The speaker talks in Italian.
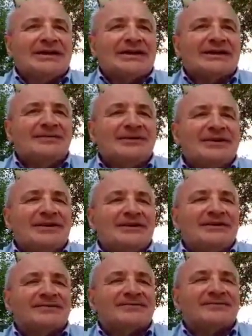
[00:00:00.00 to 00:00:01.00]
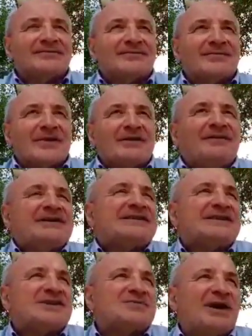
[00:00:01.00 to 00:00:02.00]
che mi faccia
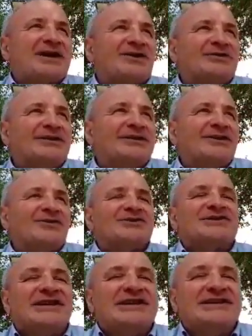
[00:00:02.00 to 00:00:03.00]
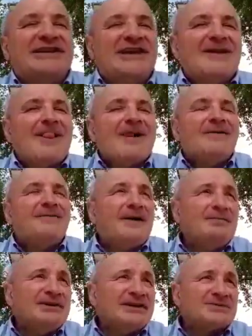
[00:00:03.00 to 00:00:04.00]
da specchio, gli dico, senti,
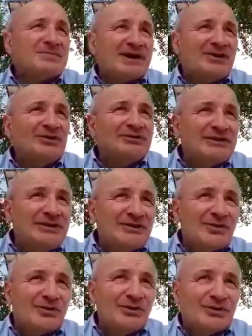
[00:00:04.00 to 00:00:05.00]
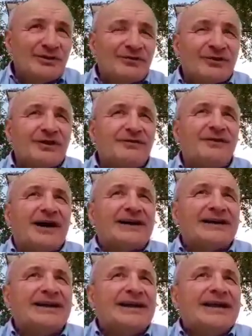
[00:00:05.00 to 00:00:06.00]
fammi da specchio, io ti dico quello che vorrei
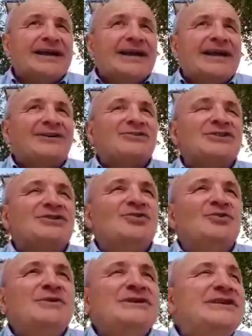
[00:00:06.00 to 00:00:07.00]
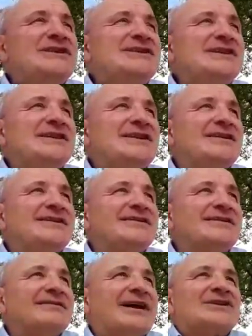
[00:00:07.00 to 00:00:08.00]
fare e così tu mi dici,
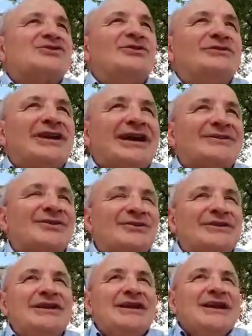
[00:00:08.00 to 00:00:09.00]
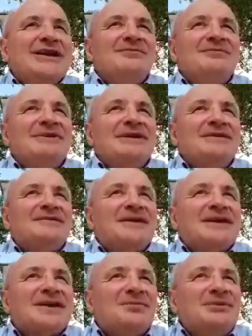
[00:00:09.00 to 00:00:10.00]
ascoltandoti, mi
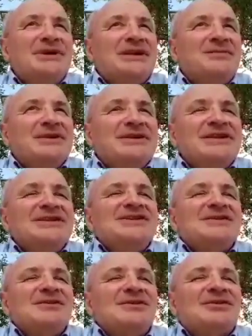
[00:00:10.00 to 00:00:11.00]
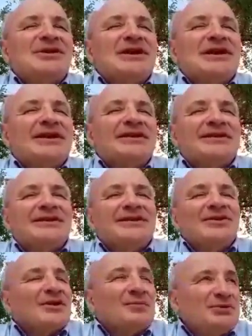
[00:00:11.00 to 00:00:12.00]
fai capire, mi dici quello che
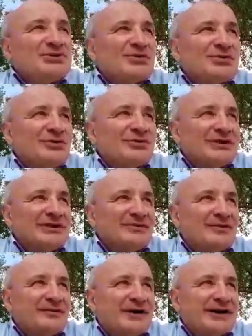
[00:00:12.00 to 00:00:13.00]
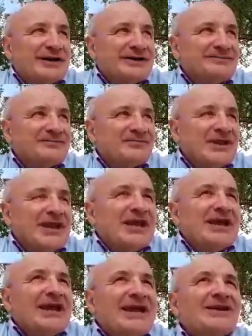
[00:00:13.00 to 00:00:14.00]
io capisco quello che devo fare.
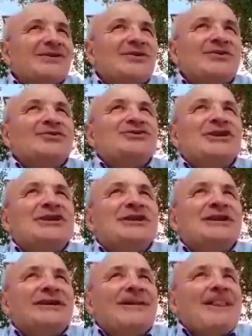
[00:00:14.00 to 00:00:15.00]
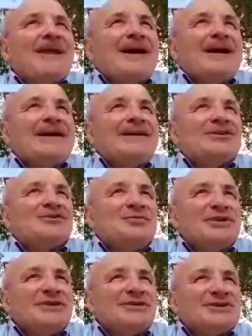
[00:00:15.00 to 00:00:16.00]
Ecco così, lo
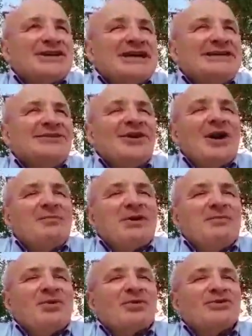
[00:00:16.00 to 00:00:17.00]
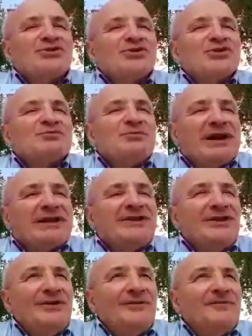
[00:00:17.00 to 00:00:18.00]
Spirito Santo è proprio questo
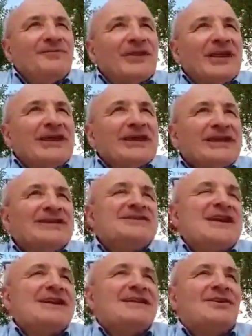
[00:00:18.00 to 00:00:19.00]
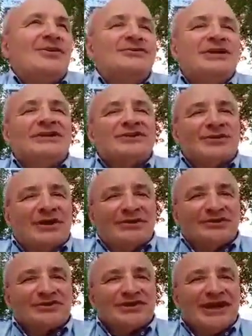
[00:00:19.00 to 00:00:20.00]
specchio che c'è o dentro la
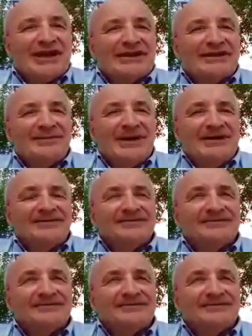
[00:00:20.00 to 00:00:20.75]
nostra anima,